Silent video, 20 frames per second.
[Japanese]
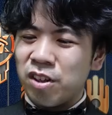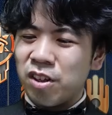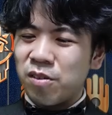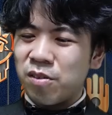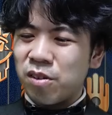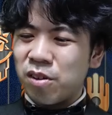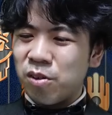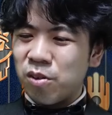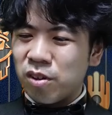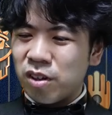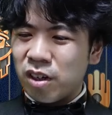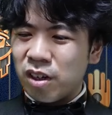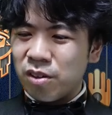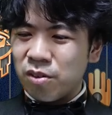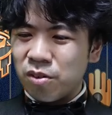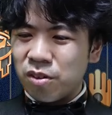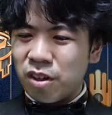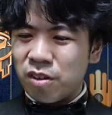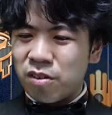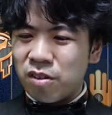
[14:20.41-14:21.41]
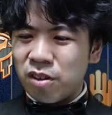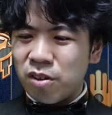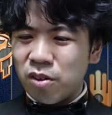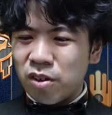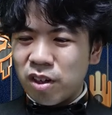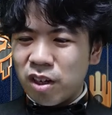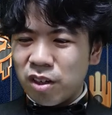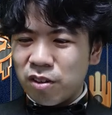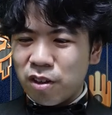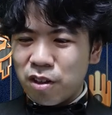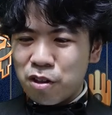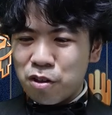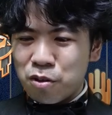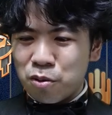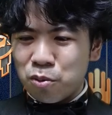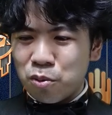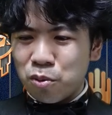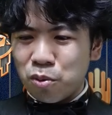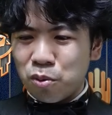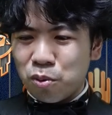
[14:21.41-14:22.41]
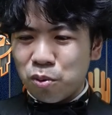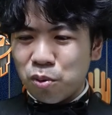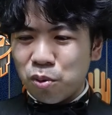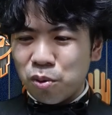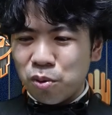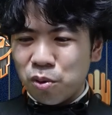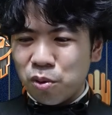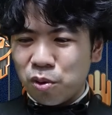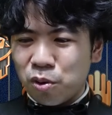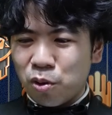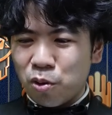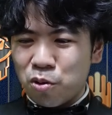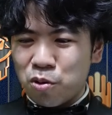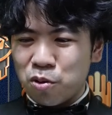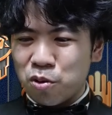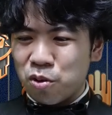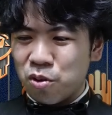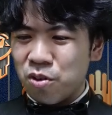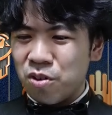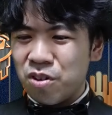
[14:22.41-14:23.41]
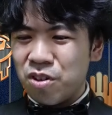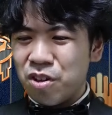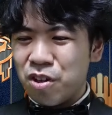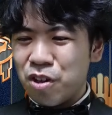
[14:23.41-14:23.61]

で、次のカード。で、次のカードは将校の巨匠。